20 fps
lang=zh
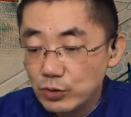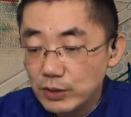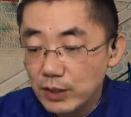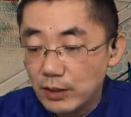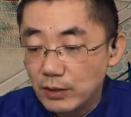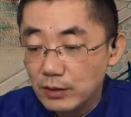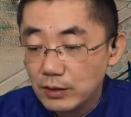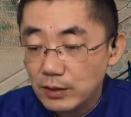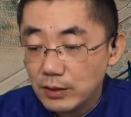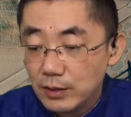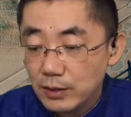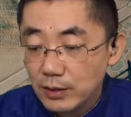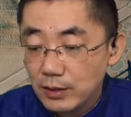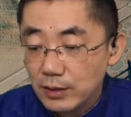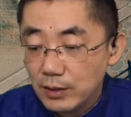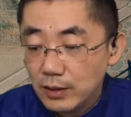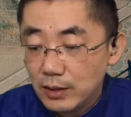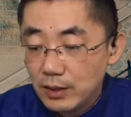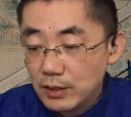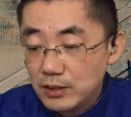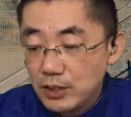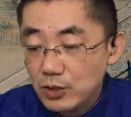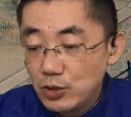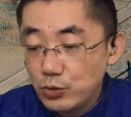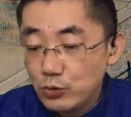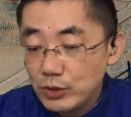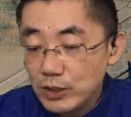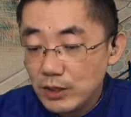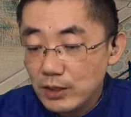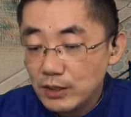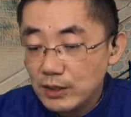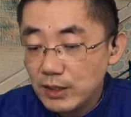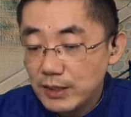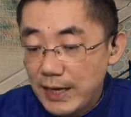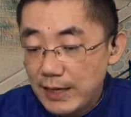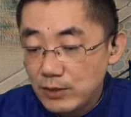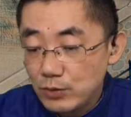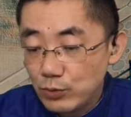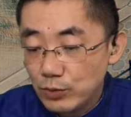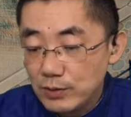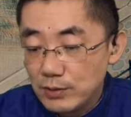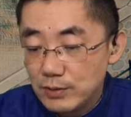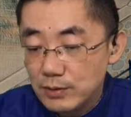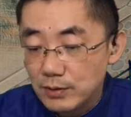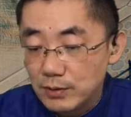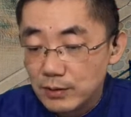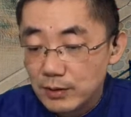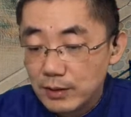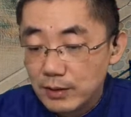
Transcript: 道：“这畜生何该作死？